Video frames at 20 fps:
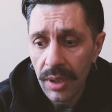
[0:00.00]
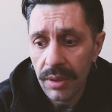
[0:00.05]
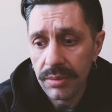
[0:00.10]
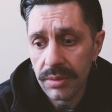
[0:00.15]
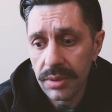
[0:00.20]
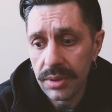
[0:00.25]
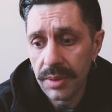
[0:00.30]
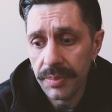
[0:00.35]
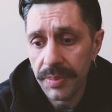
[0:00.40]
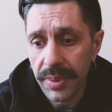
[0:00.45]

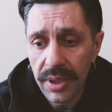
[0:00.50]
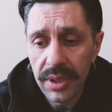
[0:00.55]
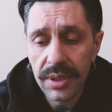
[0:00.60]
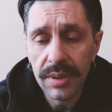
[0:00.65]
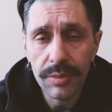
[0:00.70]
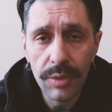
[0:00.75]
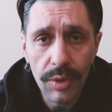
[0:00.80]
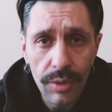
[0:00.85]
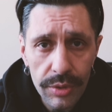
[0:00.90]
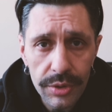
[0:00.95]
Вот, и
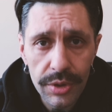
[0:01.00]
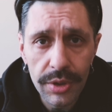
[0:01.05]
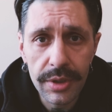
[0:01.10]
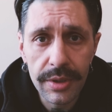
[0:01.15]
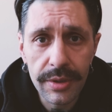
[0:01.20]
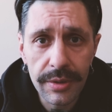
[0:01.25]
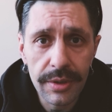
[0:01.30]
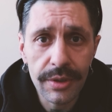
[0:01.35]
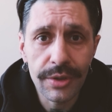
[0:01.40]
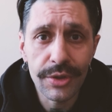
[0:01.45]
поэтому
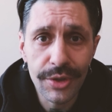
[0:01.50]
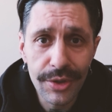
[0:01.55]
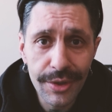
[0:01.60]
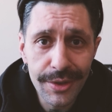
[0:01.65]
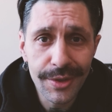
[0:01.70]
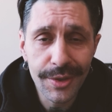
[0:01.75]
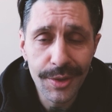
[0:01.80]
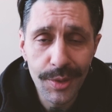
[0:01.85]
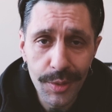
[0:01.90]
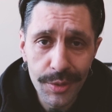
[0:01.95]
хочется
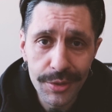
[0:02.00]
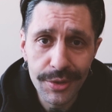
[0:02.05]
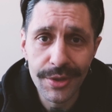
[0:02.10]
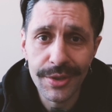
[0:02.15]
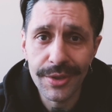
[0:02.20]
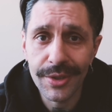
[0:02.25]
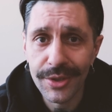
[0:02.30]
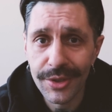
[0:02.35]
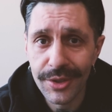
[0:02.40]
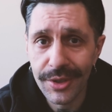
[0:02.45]
жить, и
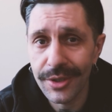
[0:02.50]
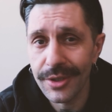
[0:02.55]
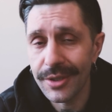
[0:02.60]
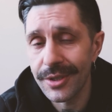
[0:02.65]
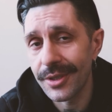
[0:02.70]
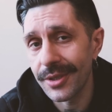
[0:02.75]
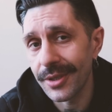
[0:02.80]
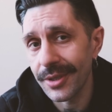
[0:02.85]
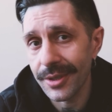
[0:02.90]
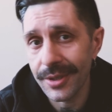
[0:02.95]
хочется
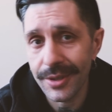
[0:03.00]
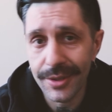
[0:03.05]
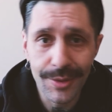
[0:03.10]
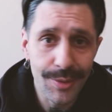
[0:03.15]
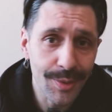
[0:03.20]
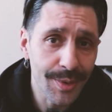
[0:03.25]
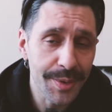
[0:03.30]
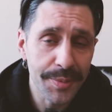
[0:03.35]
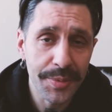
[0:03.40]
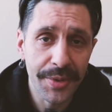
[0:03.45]
жить э,
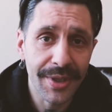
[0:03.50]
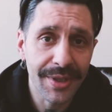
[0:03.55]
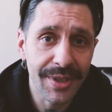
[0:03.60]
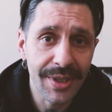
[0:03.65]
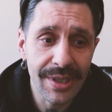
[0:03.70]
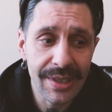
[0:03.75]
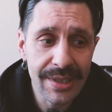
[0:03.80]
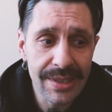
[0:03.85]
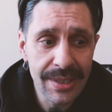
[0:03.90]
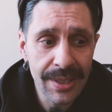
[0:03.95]
с улыбкой на
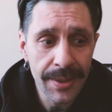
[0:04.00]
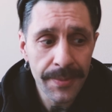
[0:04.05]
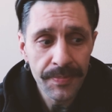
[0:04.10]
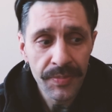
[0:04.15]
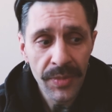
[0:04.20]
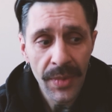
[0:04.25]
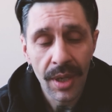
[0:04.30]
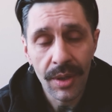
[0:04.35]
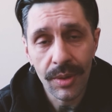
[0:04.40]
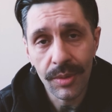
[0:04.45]
лице,
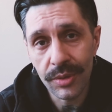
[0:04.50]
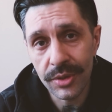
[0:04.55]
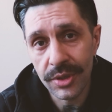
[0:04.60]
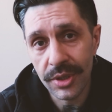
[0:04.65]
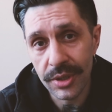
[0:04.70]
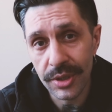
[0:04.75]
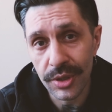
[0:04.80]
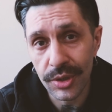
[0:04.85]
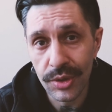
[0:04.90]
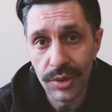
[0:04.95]

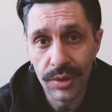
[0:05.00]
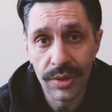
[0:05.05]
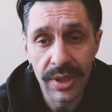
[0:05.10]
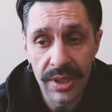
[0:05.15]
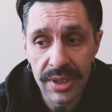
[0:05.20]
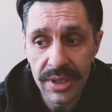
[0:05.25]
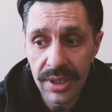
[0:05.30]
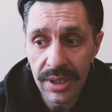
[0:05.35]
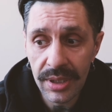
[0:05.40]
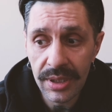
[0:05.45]
хочется
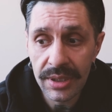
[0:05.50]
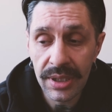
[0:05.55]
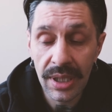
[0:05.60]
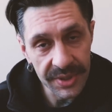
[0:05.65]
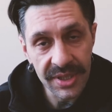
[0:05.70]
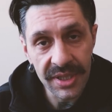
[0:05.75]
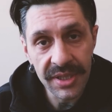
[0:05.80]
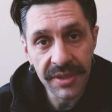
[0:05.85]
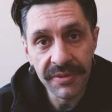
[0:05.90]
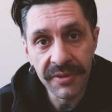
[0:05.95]
что-то делать,
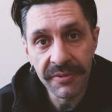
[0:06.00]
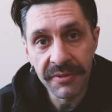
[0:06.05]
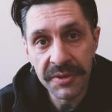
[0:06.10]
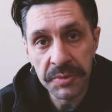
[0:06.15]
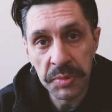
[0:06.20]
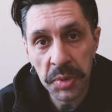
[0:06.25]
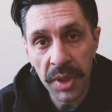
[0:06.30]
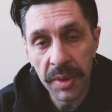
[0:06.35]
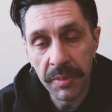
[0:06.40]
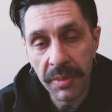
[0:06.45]
позитивно
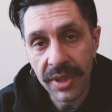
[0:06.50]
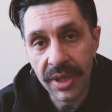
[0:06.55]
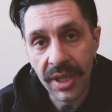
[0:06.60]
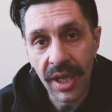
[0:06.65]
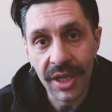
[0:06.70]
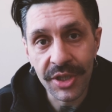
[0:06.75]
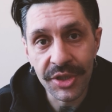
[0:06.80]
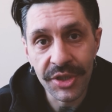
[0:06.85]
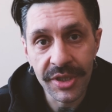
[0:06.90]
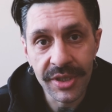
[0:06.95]
воспринимать
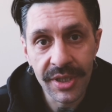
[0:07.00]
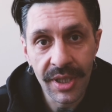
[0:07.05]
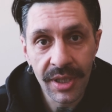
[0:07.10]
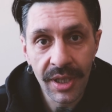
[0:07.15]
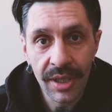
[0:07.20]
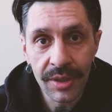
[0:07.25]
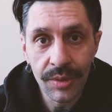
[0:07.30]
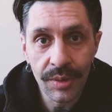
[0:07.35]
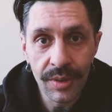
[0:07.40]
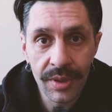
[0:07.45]
каждый день,
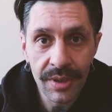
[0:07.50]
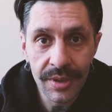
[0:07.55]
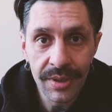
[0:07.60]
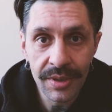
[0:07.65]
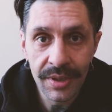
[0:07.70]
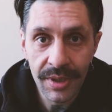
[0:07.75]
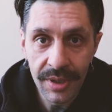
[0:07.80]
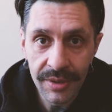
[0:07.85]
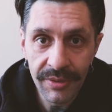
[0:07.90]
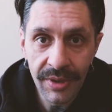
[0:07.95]
который
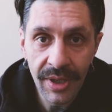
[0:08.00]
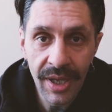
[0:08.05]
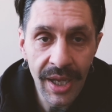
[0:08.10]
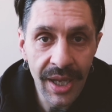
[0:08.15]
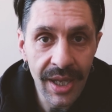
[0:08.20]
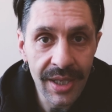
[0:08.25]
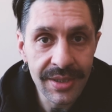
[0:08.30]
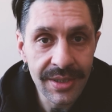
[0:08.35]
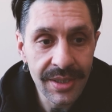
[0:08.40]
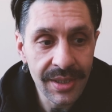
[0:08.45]

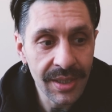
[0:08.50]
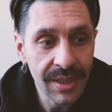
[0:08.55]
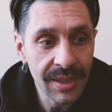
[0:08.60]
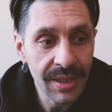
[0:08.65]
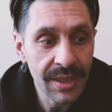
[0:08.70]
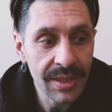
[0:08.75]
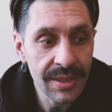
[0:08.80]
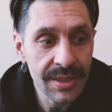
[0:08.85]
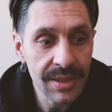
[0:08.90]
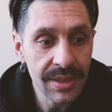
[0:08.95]
надвигается на
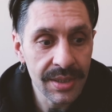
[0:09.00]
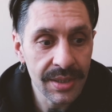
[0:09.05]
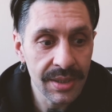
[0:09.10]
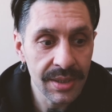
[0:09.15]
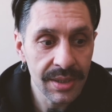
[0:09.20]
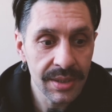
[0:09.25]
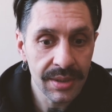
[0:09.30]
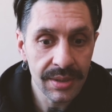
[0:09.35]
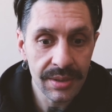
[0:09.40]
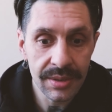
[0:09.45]
нас,
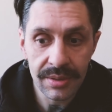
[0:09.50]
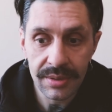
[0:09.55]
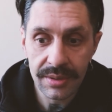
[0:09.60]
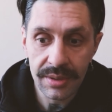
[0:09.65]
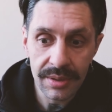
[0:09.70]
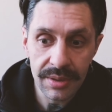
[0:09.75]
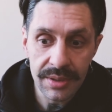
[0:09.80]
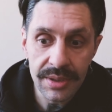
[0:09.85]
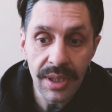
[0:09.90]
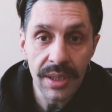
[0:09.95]
и
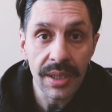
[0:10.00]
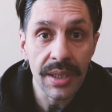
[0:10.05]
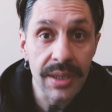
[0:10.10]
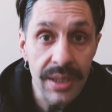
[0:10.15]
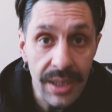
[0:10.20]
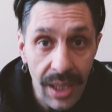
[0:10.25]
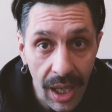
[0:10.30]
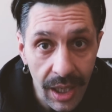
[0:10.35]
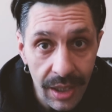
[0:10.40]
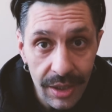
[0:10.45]

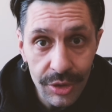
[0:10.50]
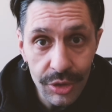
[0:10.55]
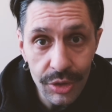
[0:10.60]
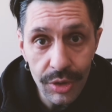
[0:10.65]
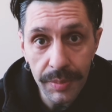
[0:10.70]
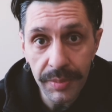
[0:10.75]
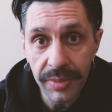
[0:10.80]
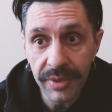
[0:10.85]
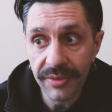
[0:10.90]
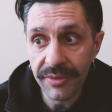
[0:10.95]
делать так,
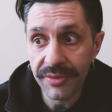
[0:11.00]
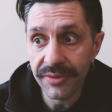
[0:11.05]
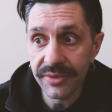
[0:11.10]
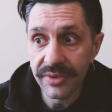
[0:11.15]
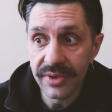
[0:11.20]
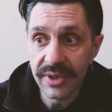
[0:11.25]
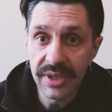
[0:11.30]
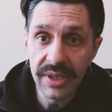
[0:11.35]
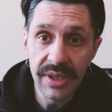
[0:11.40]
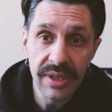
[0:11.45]
чтобы
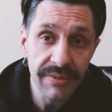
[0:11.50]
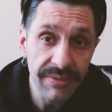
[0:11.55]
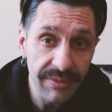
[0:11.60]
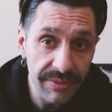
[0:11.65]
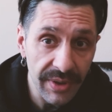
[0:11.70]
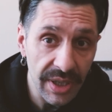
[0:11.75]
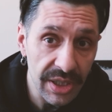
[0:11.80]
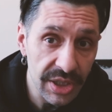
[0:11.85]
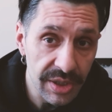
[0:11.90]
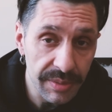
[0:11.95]

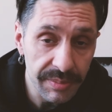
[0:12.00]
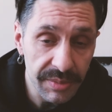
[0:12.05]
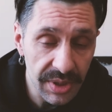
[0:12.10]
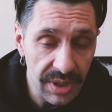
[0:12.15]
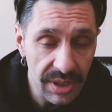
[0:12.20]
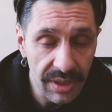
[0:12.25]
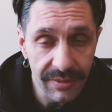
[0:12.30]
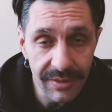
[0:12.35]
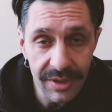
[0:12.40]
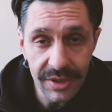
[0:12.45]
в вашем
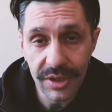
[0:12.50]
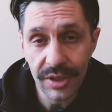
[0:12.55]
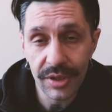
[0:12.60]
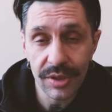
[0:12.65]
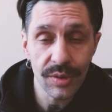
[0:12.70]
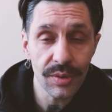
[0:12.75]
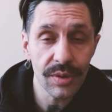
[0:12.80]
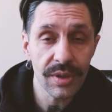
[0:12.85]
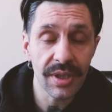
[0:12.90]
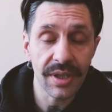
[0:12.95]
дне, в ваших
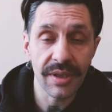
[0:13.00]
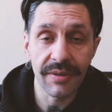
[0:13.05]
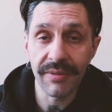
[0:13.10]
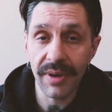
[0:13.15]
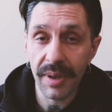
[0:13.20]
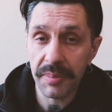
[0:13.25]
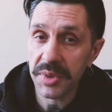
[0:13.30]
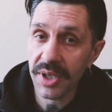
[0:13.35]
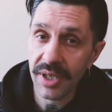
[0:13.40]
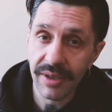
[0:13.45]
сутках
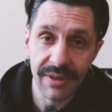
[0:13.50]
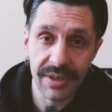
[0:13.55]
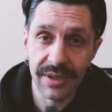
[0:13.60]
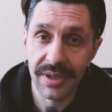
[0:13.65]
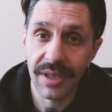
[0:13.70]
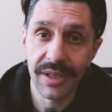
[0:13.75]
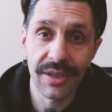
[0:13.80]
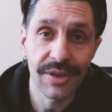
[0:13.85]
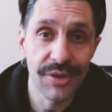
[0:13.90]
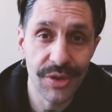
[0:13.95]
вам не
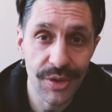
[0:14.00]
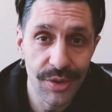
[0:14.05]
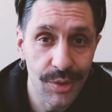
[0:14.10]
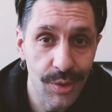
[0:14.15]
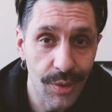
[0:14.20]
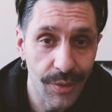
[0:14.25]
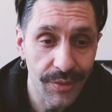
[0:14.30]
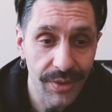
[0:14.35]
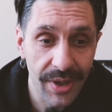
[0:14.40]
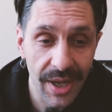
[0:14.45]
хватало
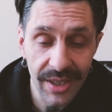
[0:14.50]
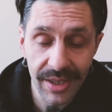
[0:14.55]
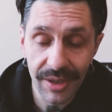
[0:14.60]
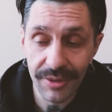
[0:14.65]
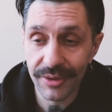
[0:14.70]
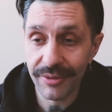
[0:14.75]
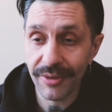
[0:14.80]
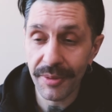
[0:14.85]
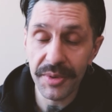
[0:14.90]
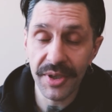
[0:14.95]
часов. Когда
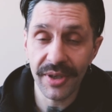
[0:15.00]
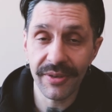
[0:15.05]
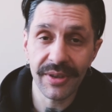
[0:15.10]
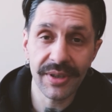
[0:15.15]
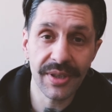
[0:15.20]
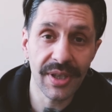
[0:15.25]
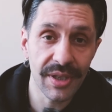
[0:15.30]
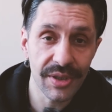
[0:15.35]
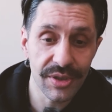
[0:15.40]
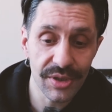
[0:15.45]
вот вам не
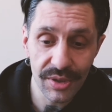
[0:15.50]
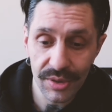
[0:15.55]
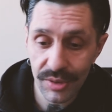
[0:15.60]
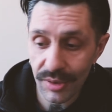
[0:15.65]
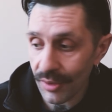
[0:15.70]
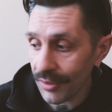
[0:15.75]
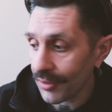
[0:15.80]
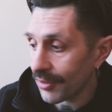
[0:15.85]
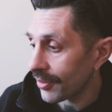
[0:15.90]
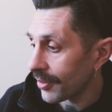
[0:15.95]
хватает
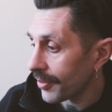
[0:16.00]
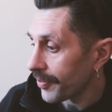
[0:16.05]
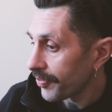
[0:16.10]
часов,